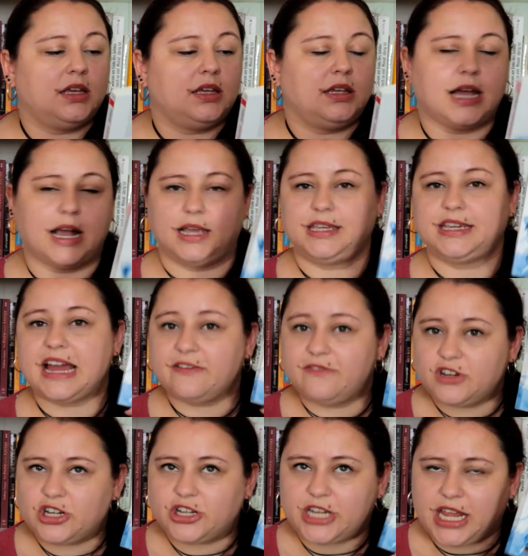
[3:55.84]
ja, ich kann
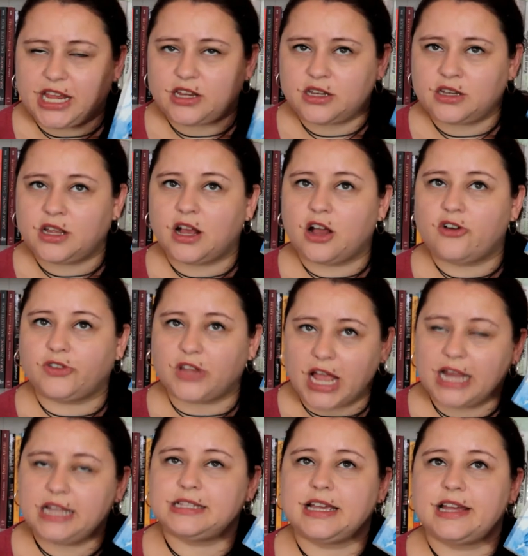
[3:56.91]
verstehen auf der
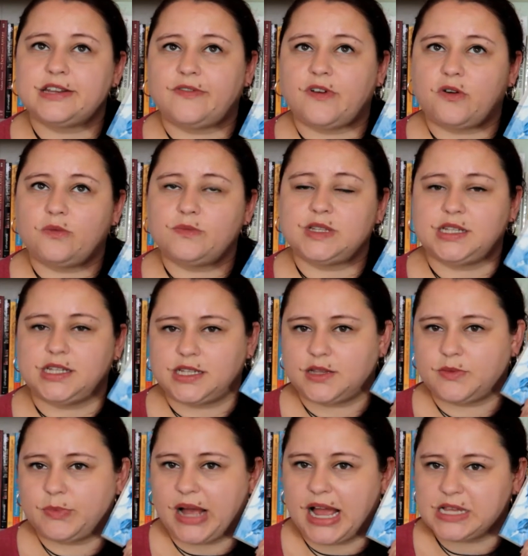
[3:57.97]
einen Seite, warum sie
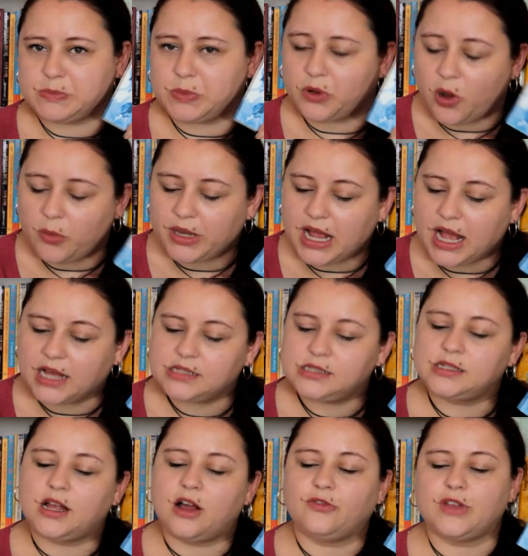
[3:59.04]
diesen Preis bekommen hat.
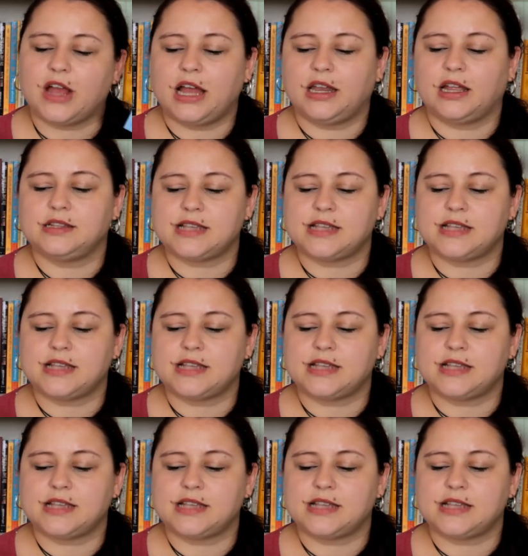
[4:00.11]
Auf der anderen